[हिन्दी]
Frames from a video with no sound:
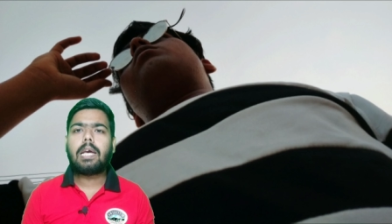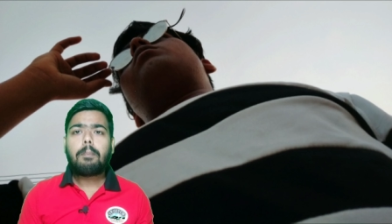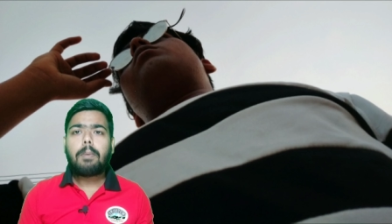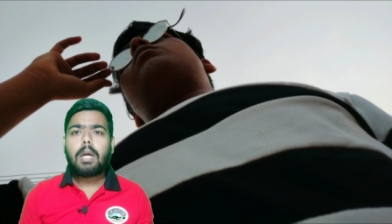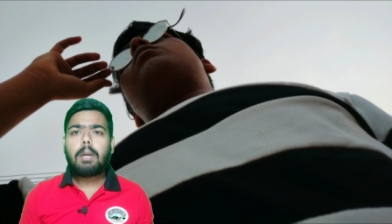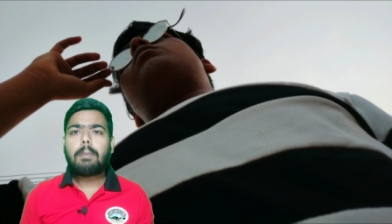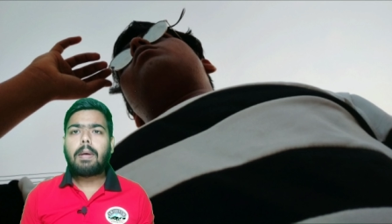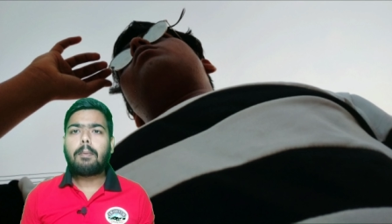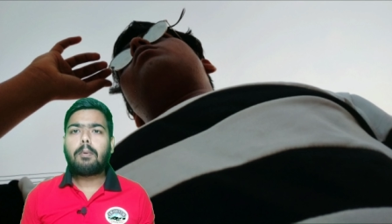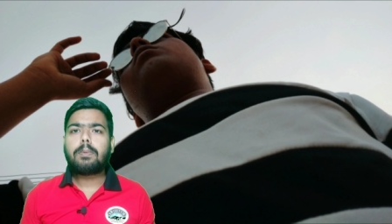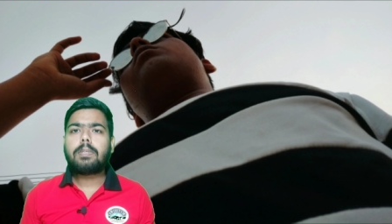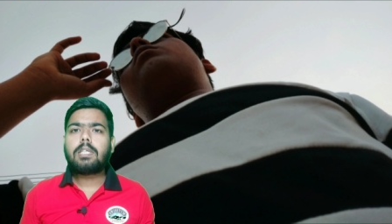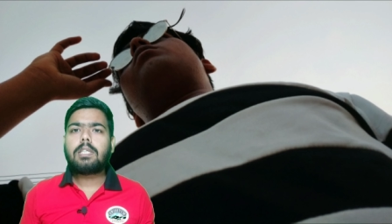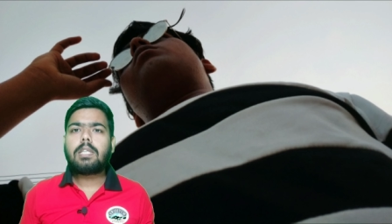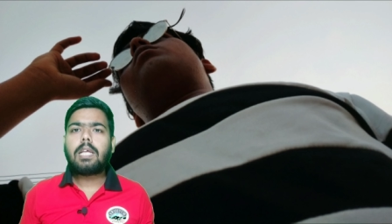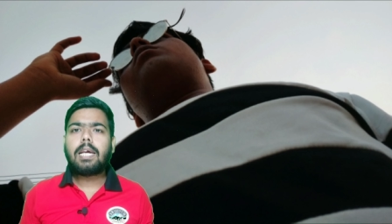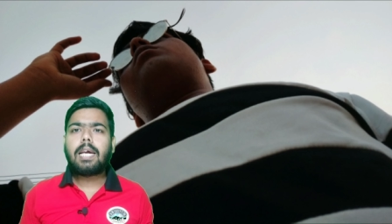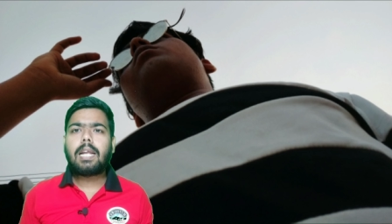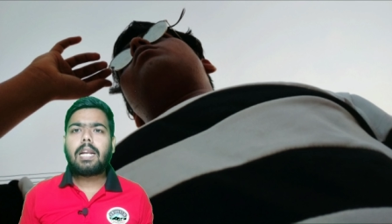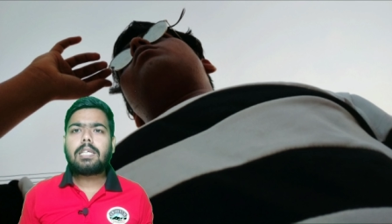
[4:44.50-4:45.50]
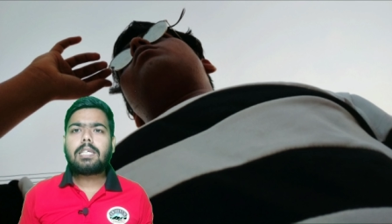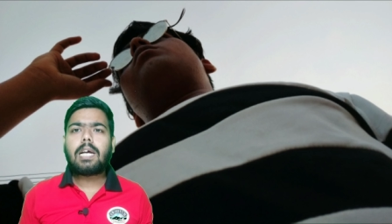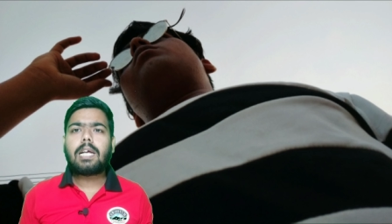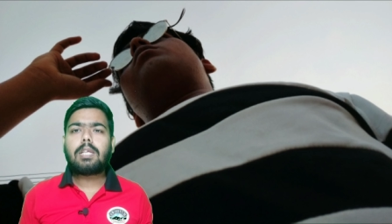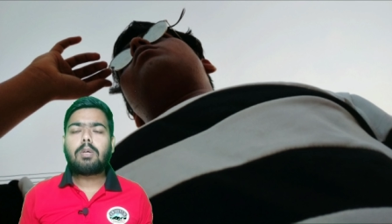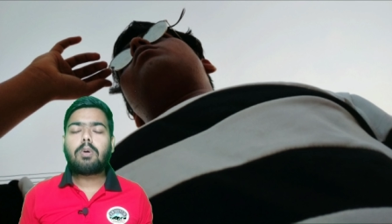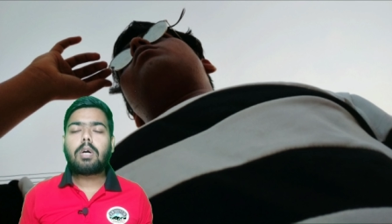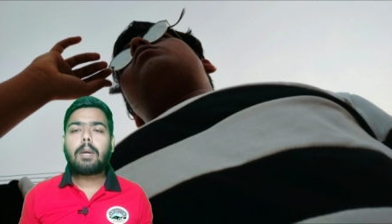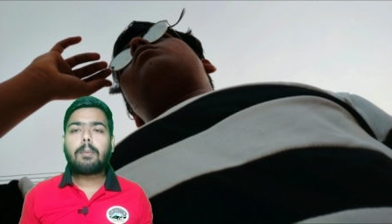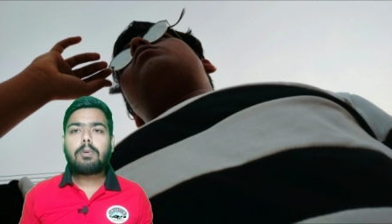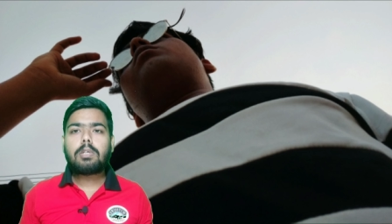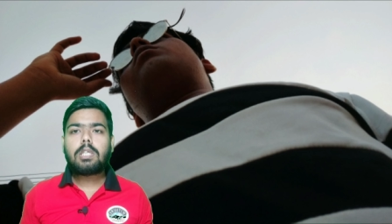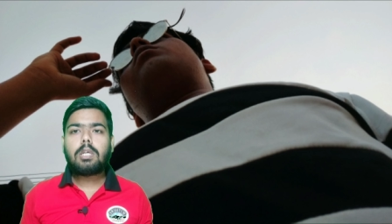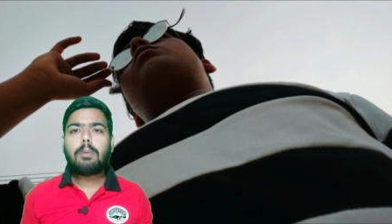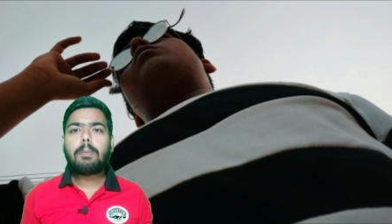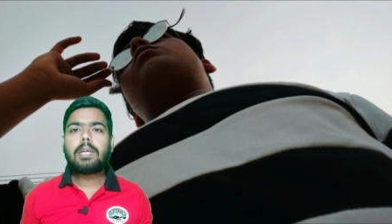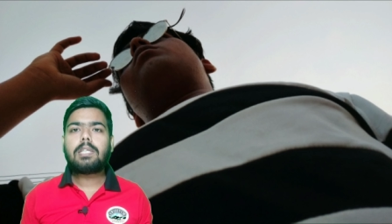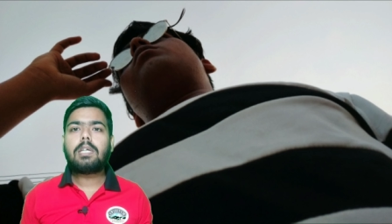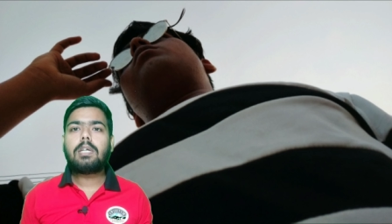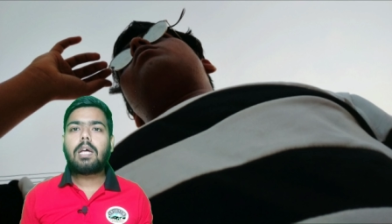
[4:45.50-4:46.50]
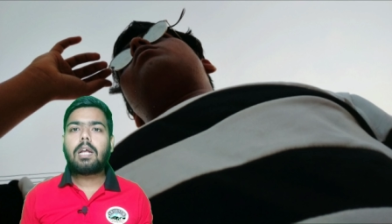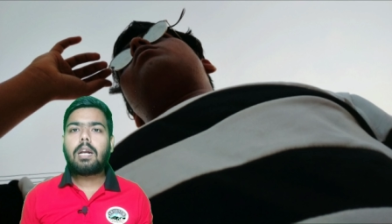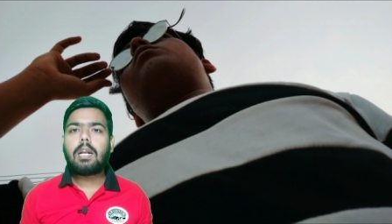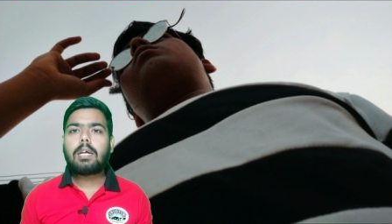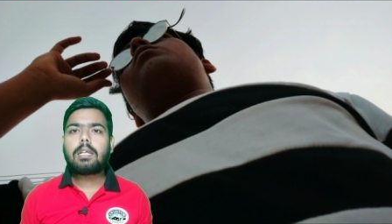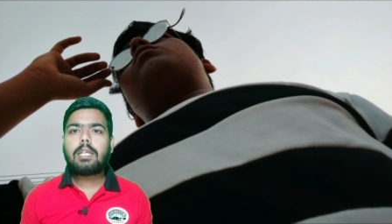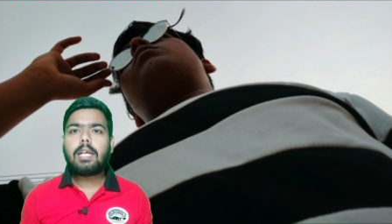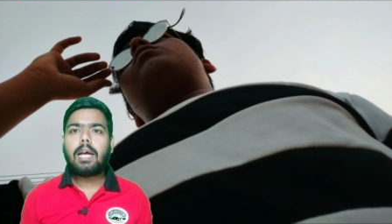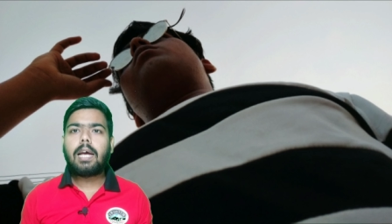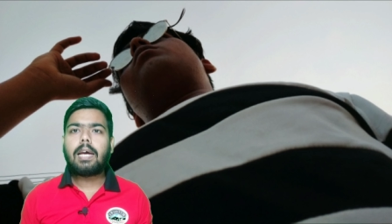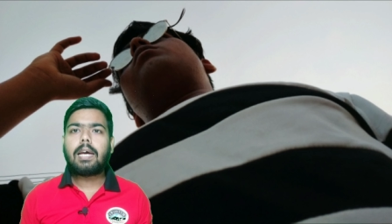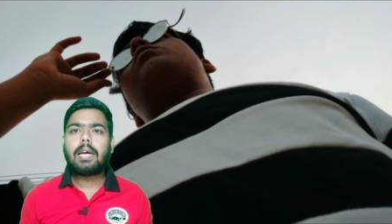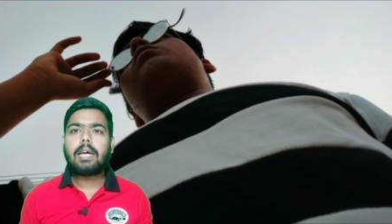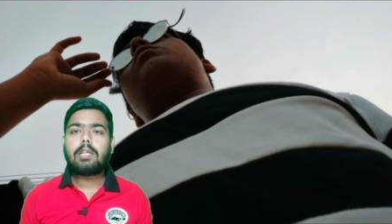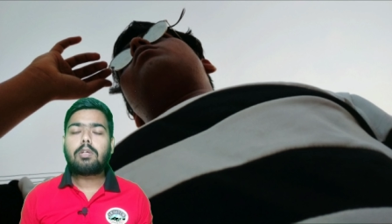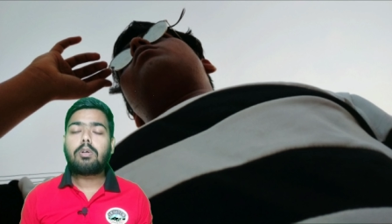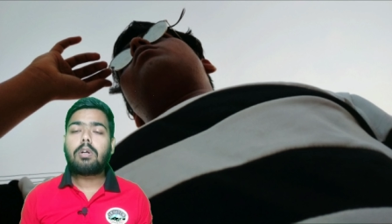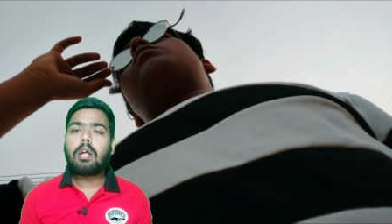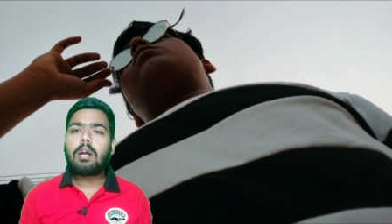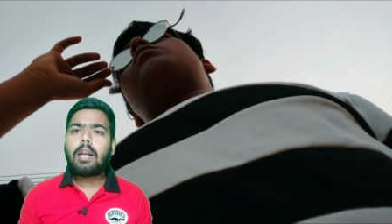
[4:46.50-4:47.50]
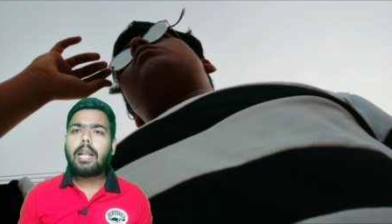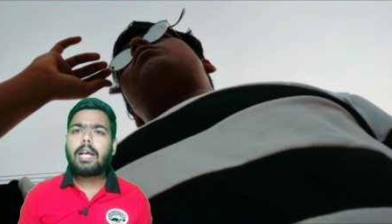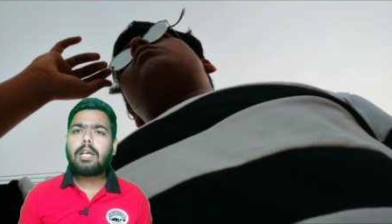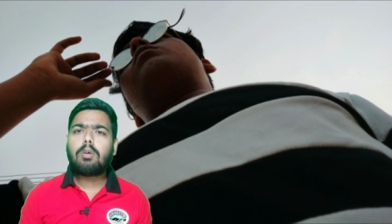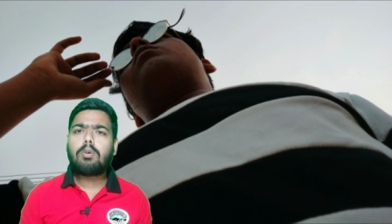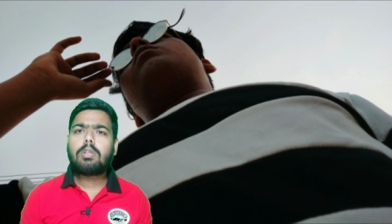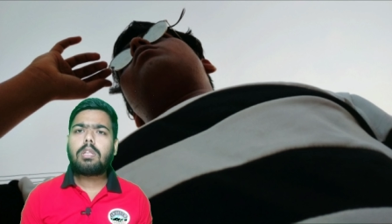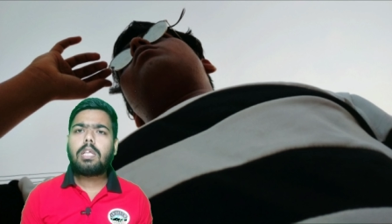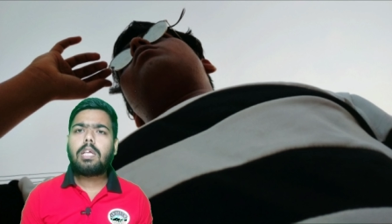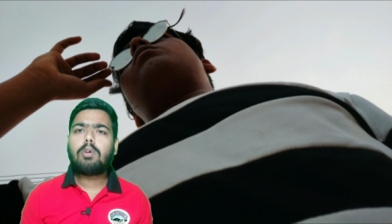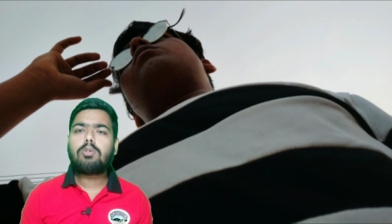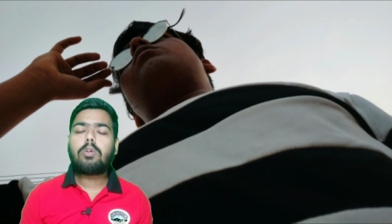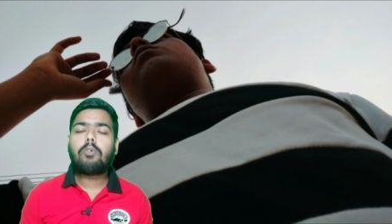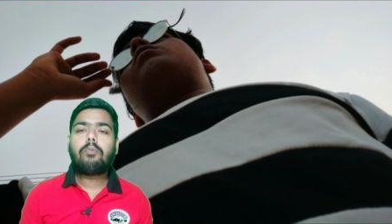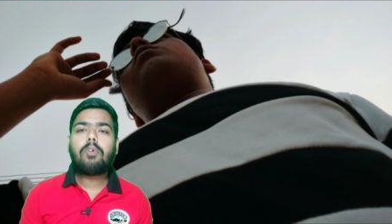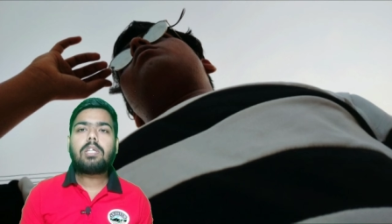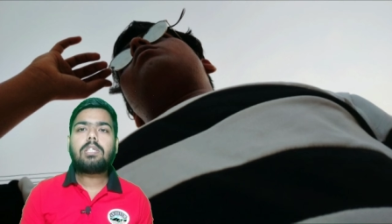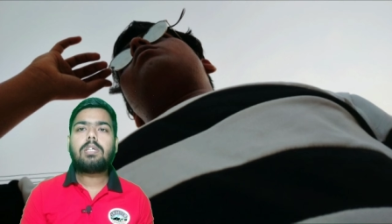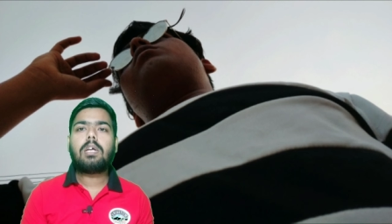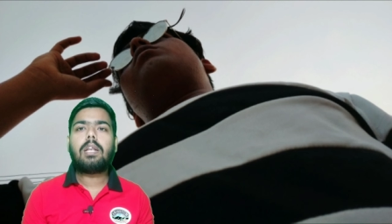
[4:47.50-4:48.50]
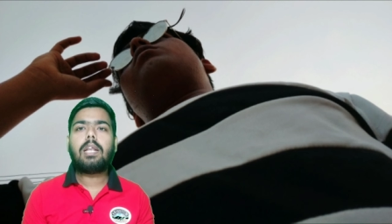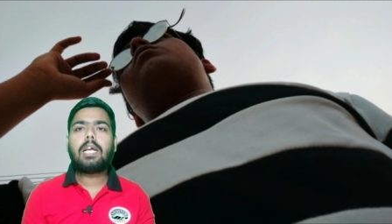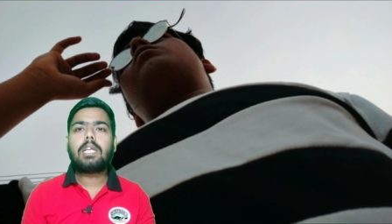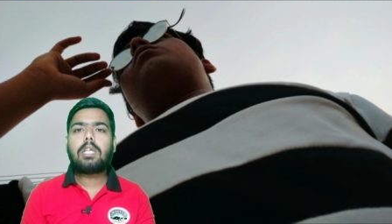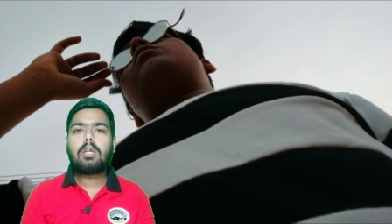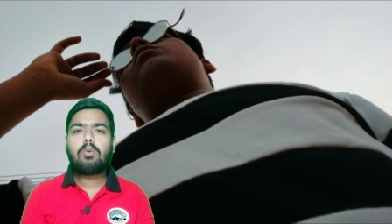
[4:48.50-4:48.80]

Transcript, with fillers: है पर मैं आपको इतना ही कहना चाहता हूँ अगर आप किसी बात से डर लगता है तो डरने की जरूरत नहीं है उसे फेस करने की